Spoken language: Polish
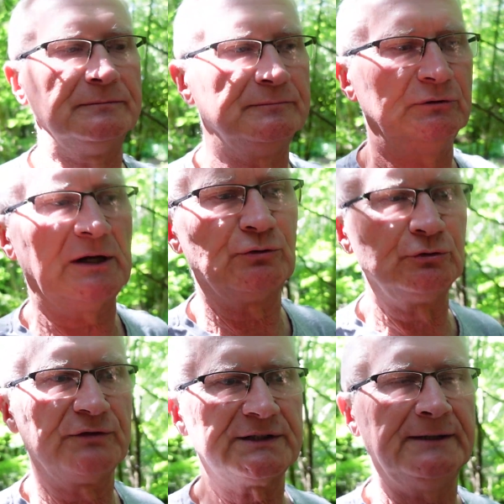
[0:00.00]
Był na
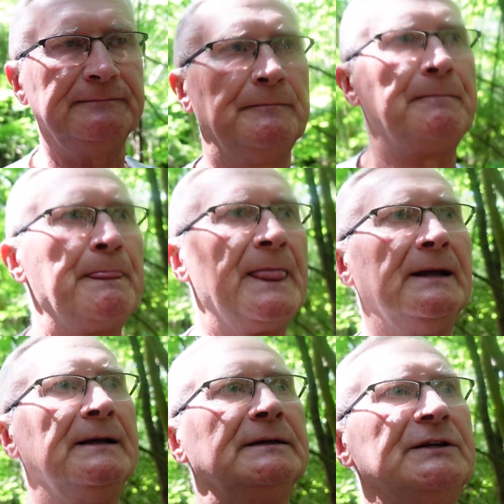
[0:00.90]
głodówce,
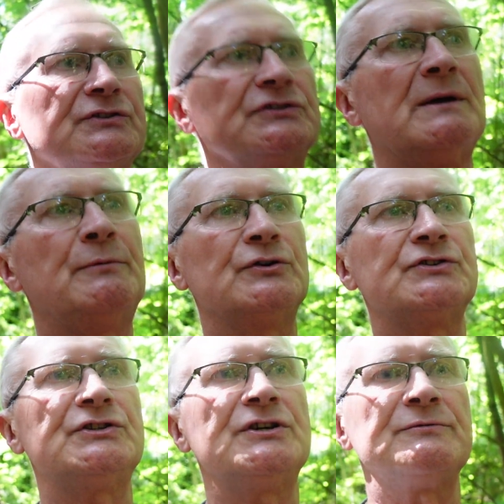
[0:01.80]
gdyż trzeba
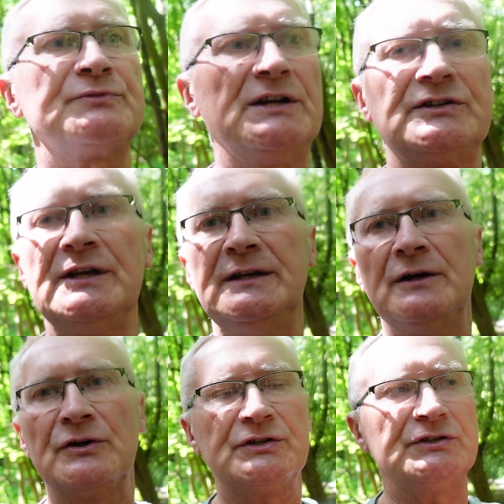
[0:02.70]
oczyścić wcześniej,
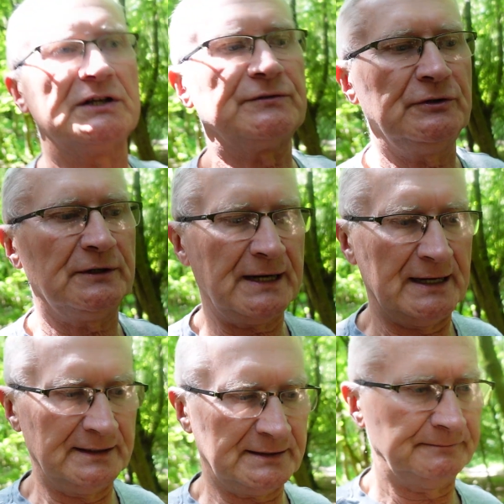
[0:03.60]
oczyścić swój
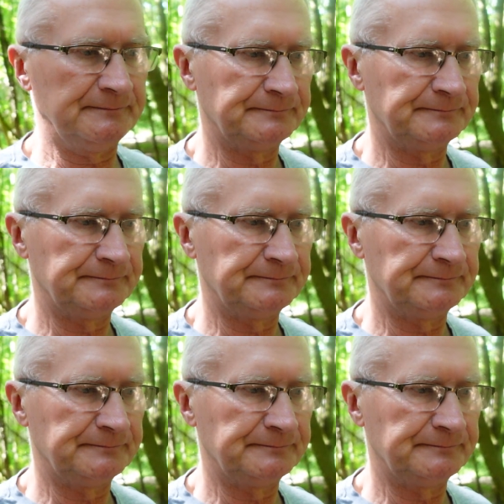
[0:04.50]
organizm,